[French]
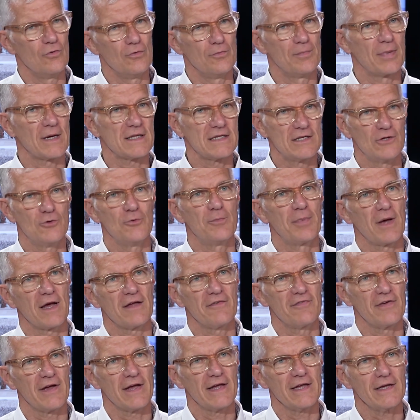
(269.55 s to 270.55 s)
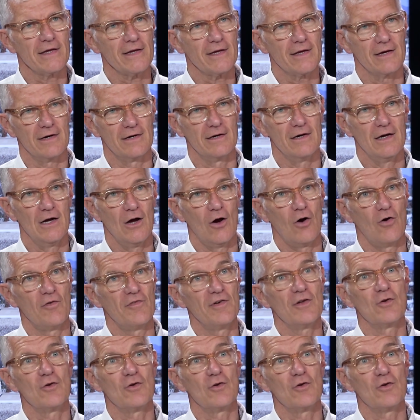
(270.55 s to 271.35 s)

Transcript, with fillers: une partie du périphérique en